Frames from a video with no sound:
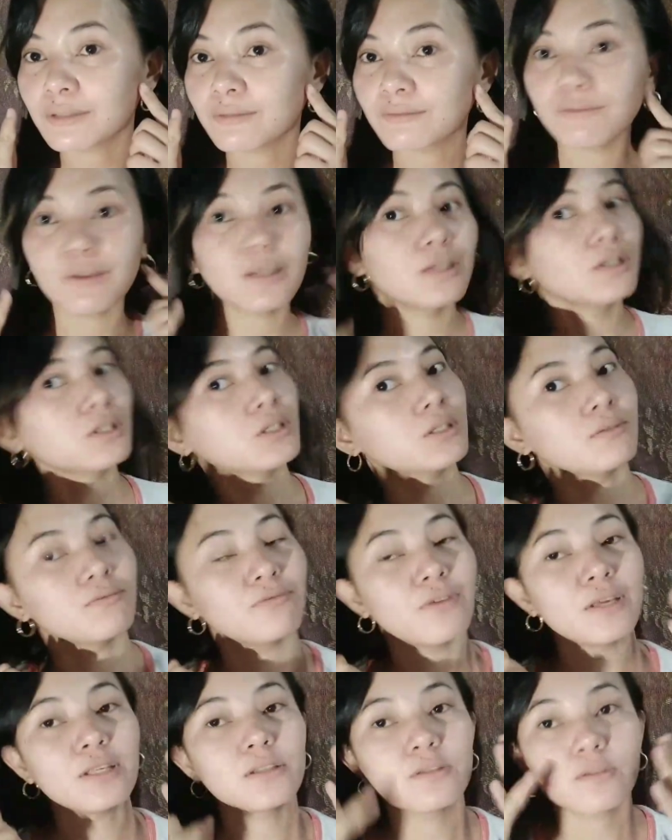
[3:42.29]
ng face,
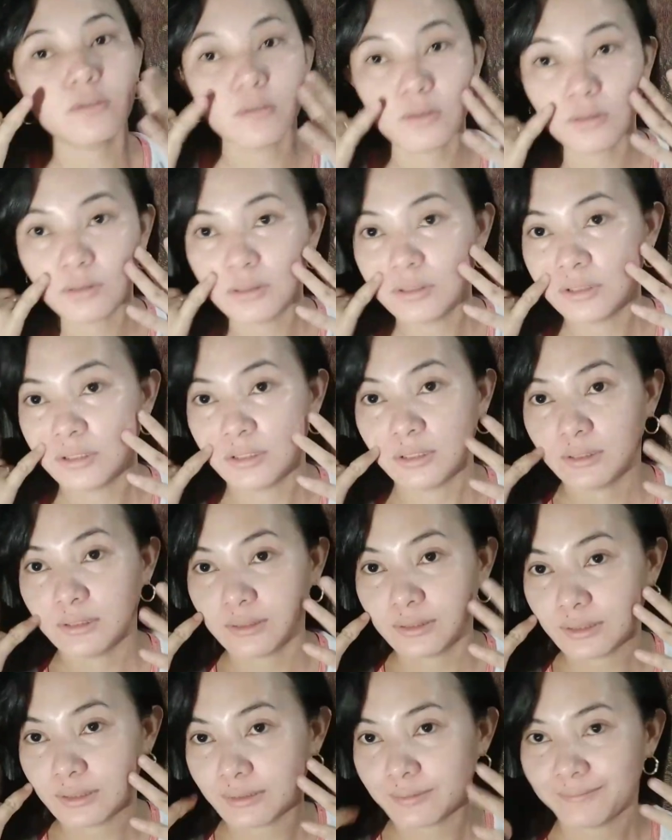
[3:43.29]
face ko. Yun,
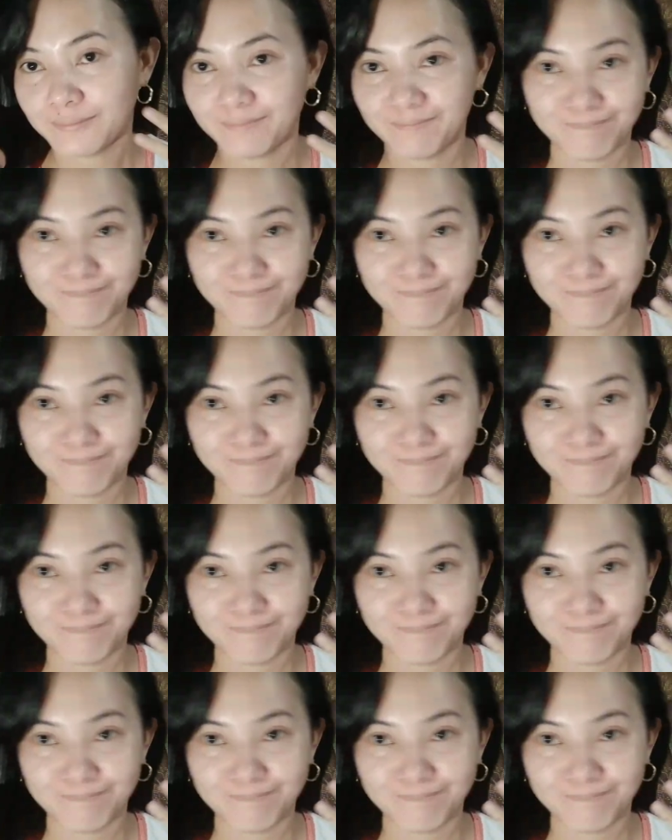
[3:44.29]
ito.